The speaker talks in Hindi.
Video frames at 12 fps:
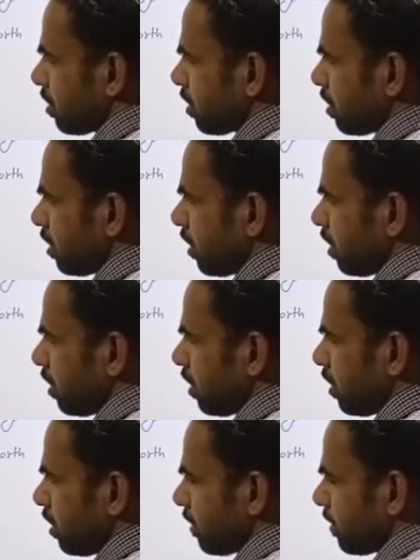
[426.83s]
डिग्री
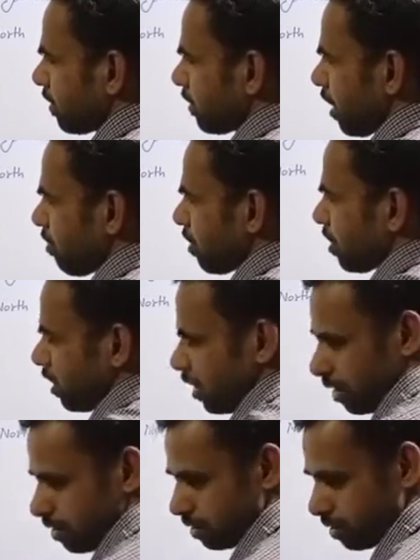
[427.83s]
सेवन
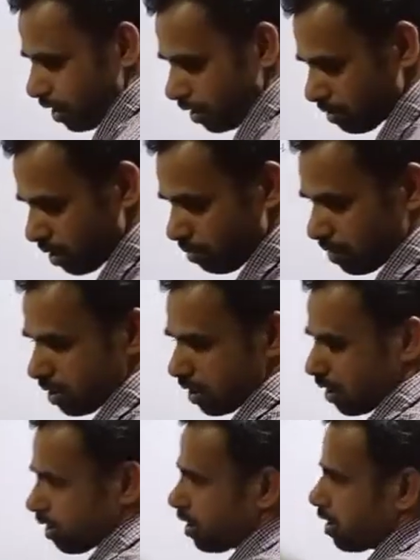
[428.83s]
अंश या सेवन
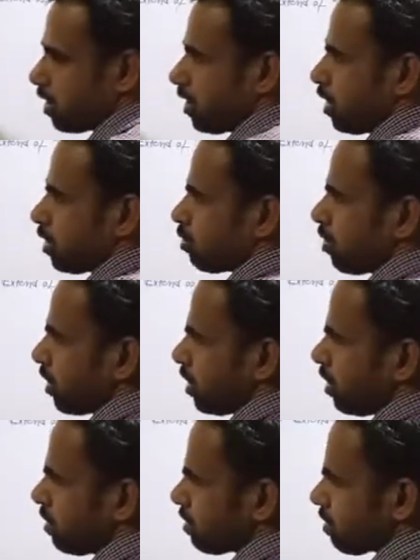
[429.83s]
कहें तो ये
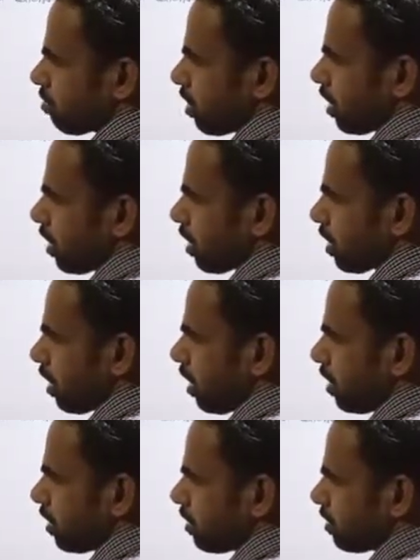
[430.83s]
ईस्ट में है क्या
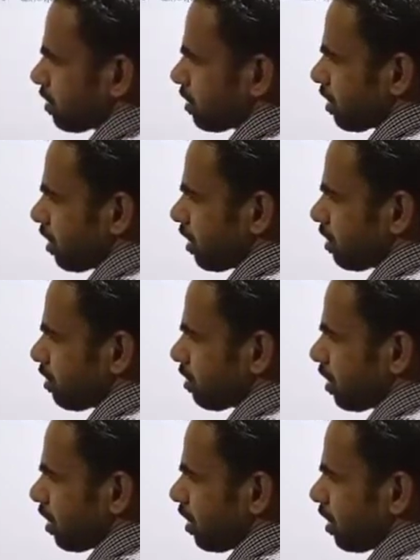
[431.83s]
है ईस्ट है
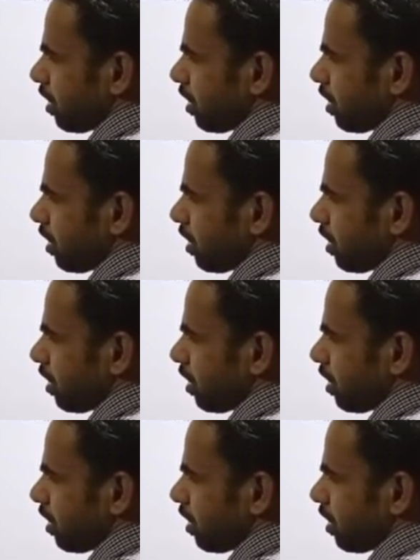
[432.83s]
ओके